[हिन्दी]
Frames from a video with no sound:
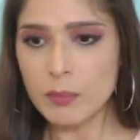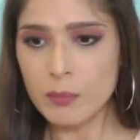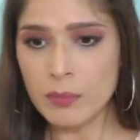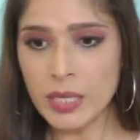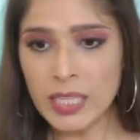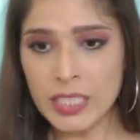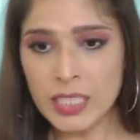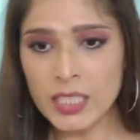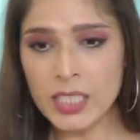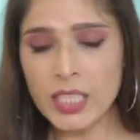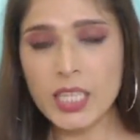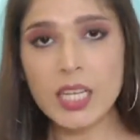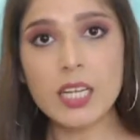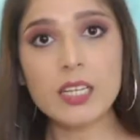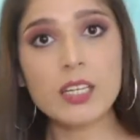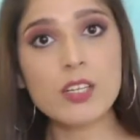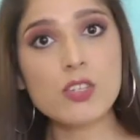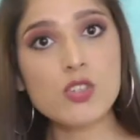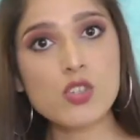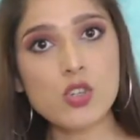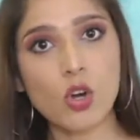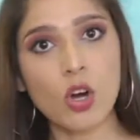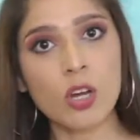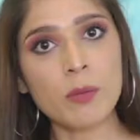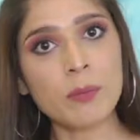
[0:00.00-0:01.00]
मैंने देखा कि
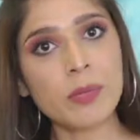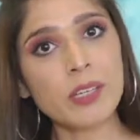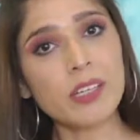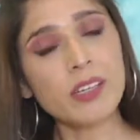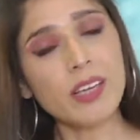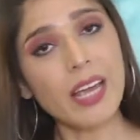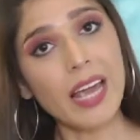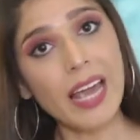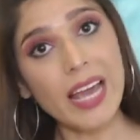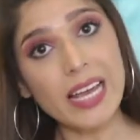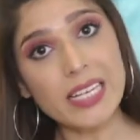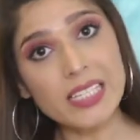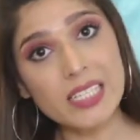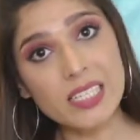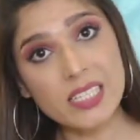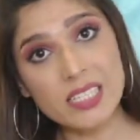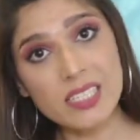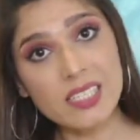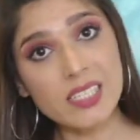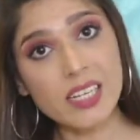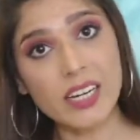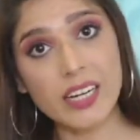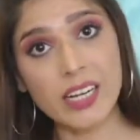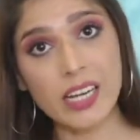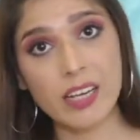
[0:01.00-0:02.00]
जॉन भी एज इट
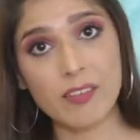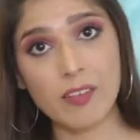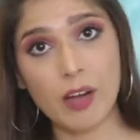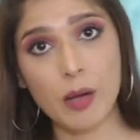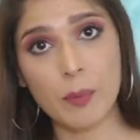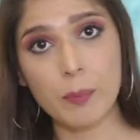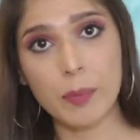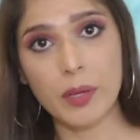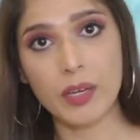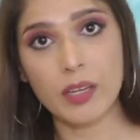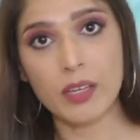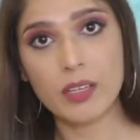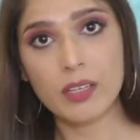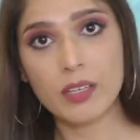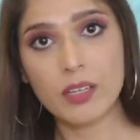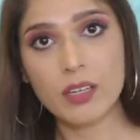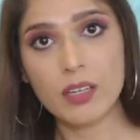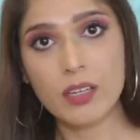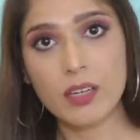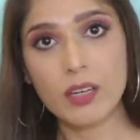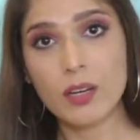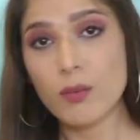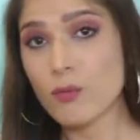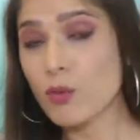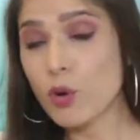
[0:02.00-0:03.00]
इज़ खड़े हैं वहाँ पे
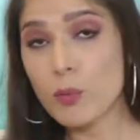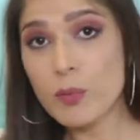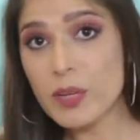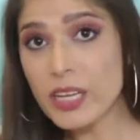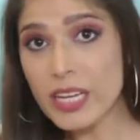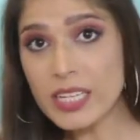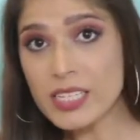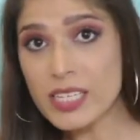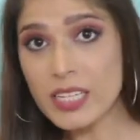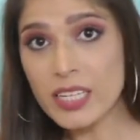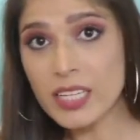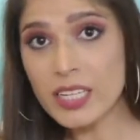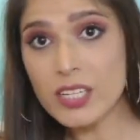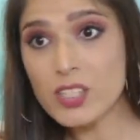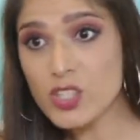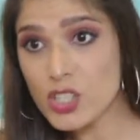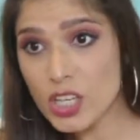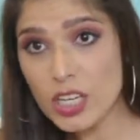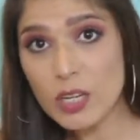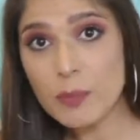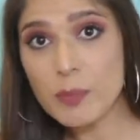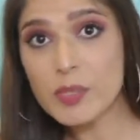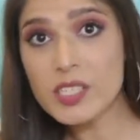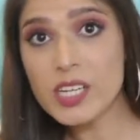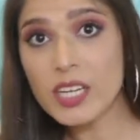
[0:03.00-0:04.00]
वो भी ऐसे नहीं कि
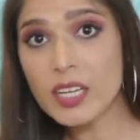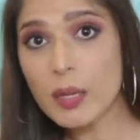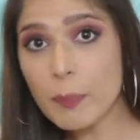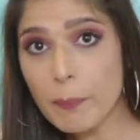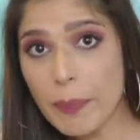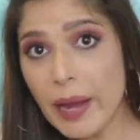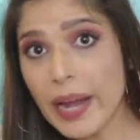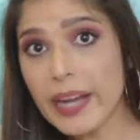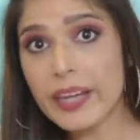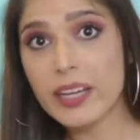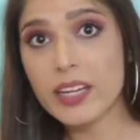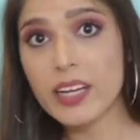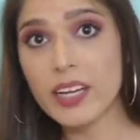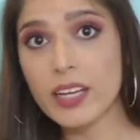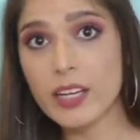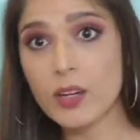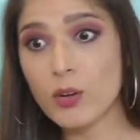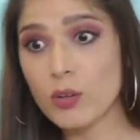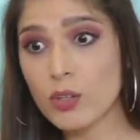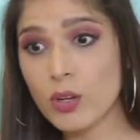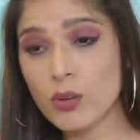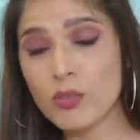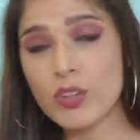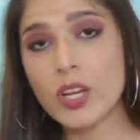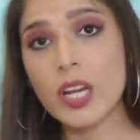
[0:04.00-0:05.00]
चेयर पे जाके बैठ गए
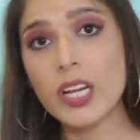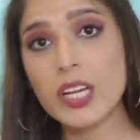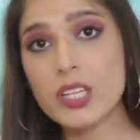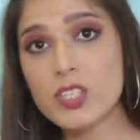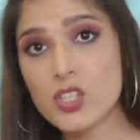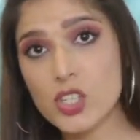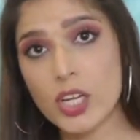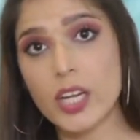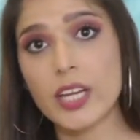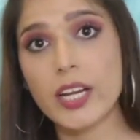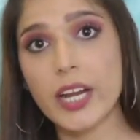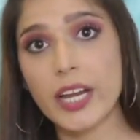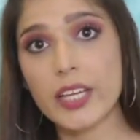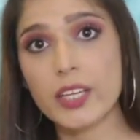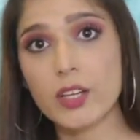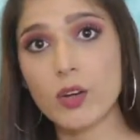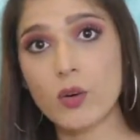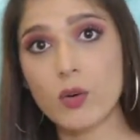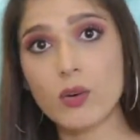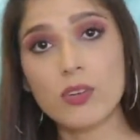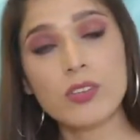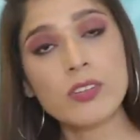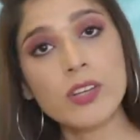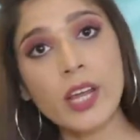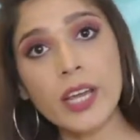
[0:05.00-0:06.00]
हो या उनके लिए चेयर आई
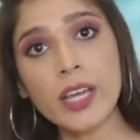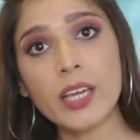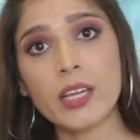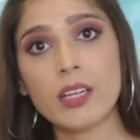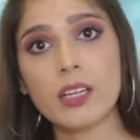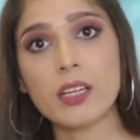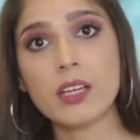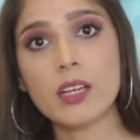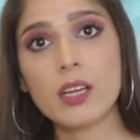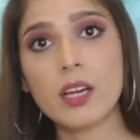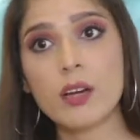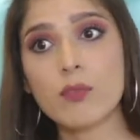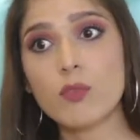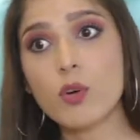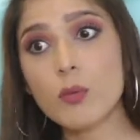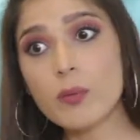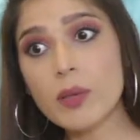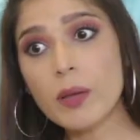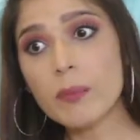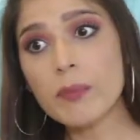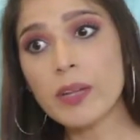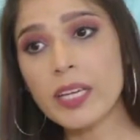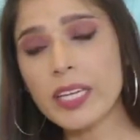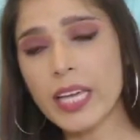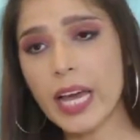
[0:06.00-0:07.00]
हो नहीं वो
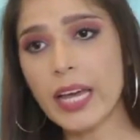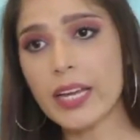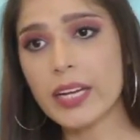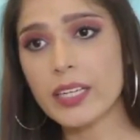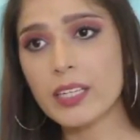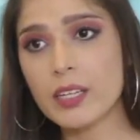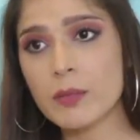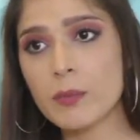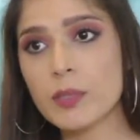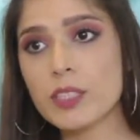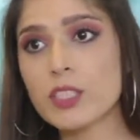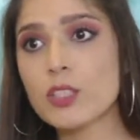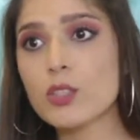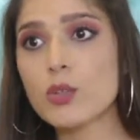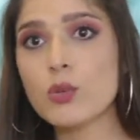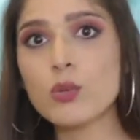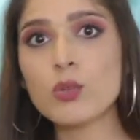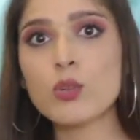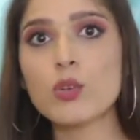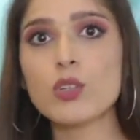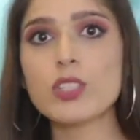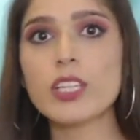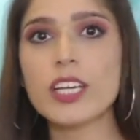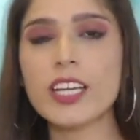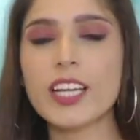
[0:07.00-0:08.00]
भी अपने कैरेक्टर में थे तो
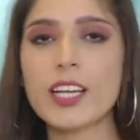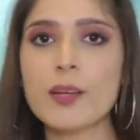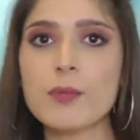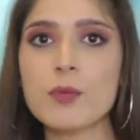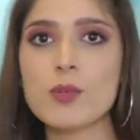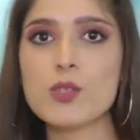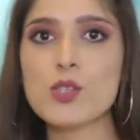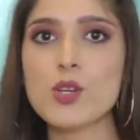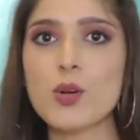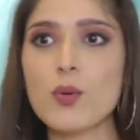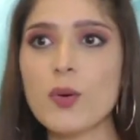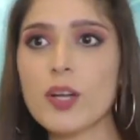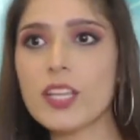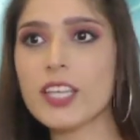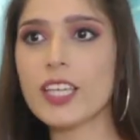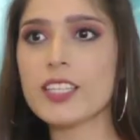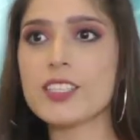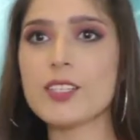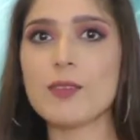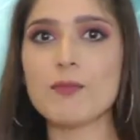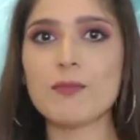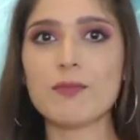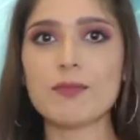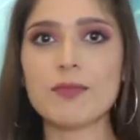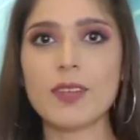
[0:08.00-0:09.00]
उनको देख के मुझे हुआ कि
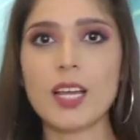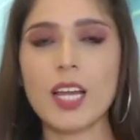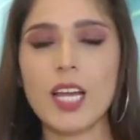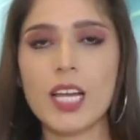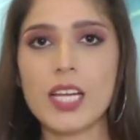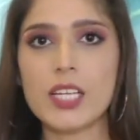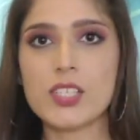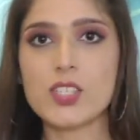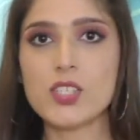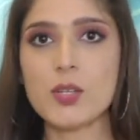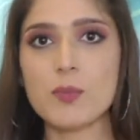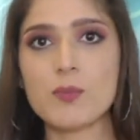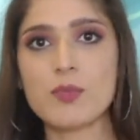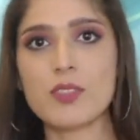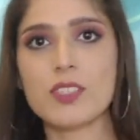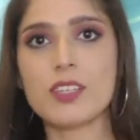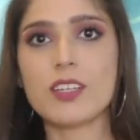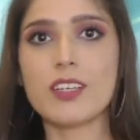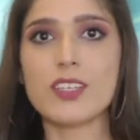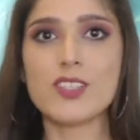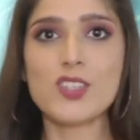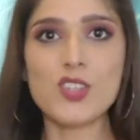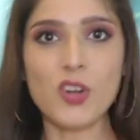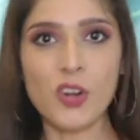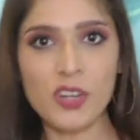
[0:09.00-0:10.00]
जब जब
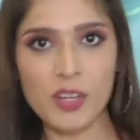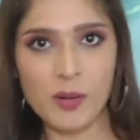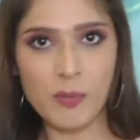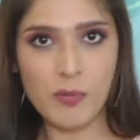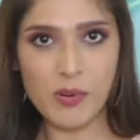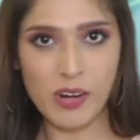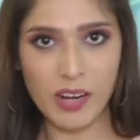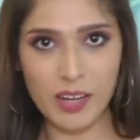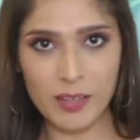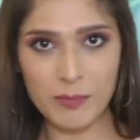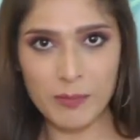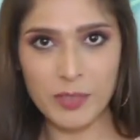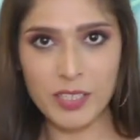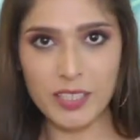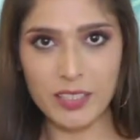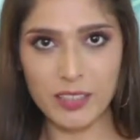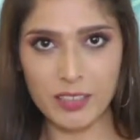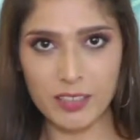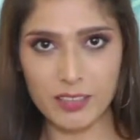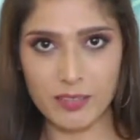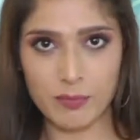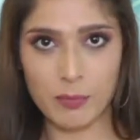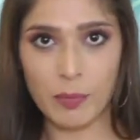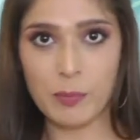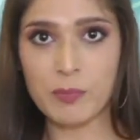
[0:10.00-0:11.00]
द जॉन अब्राहिम
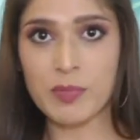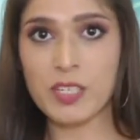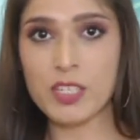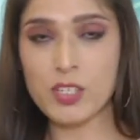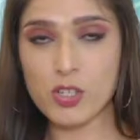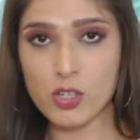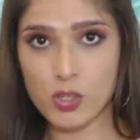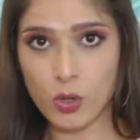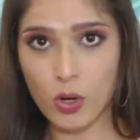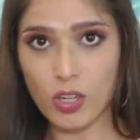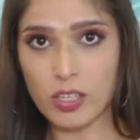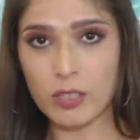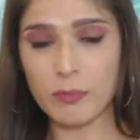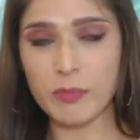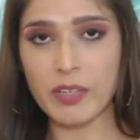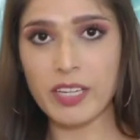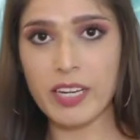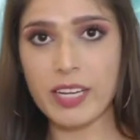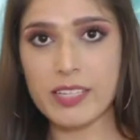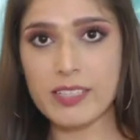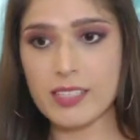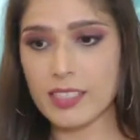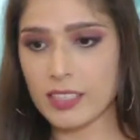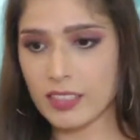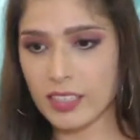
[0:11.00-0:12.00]
अपने शॉट में
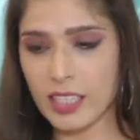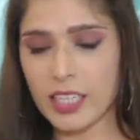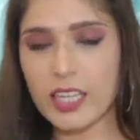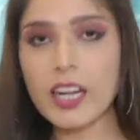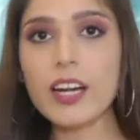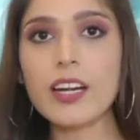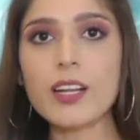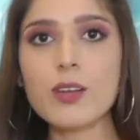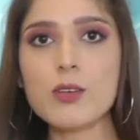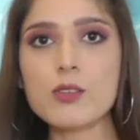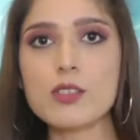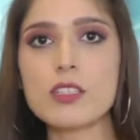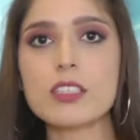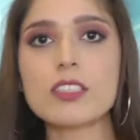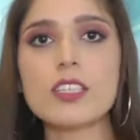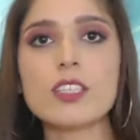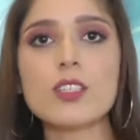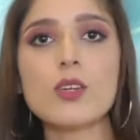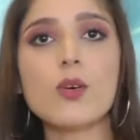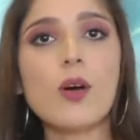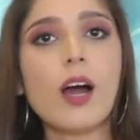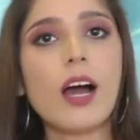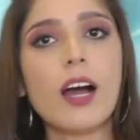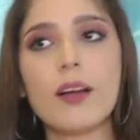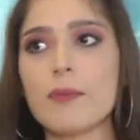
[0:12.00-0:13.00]
रह सकते हैं खड़े हो सकते हैं
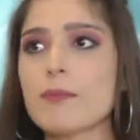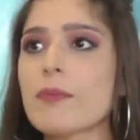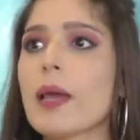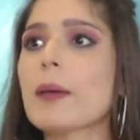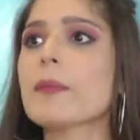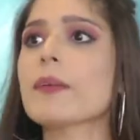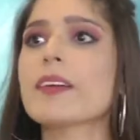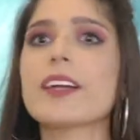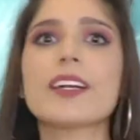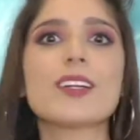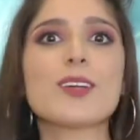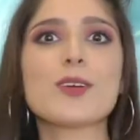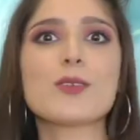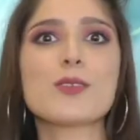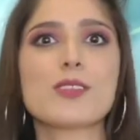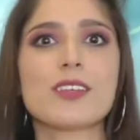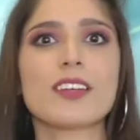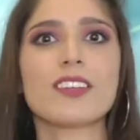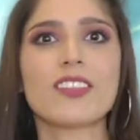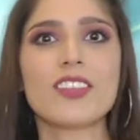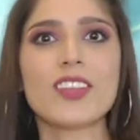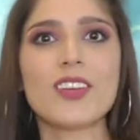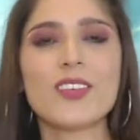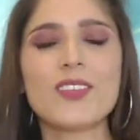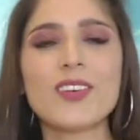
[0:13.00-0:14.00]
तो मैं भी खड़ी हो
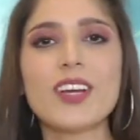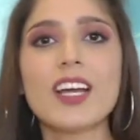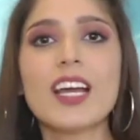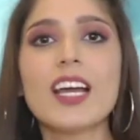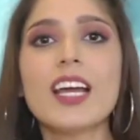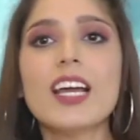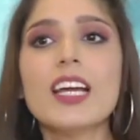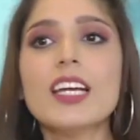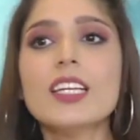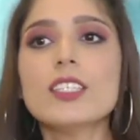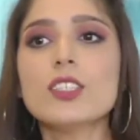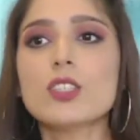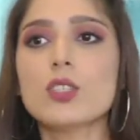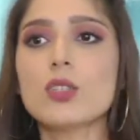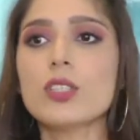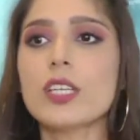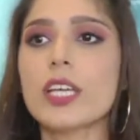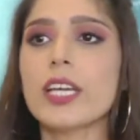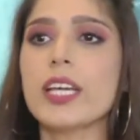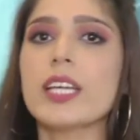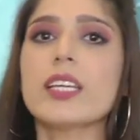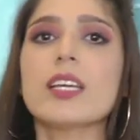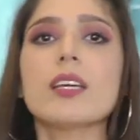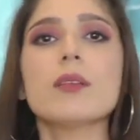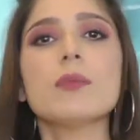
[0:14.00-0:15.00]
सकती हूँ सो so,
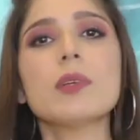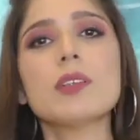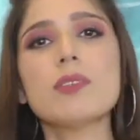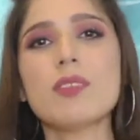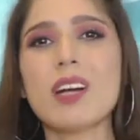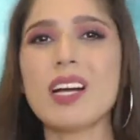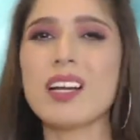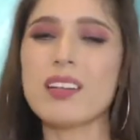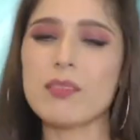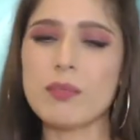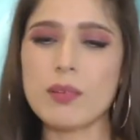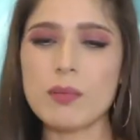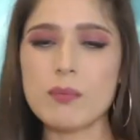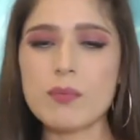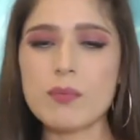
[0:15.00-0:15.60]
ये है कि अभी वहाँ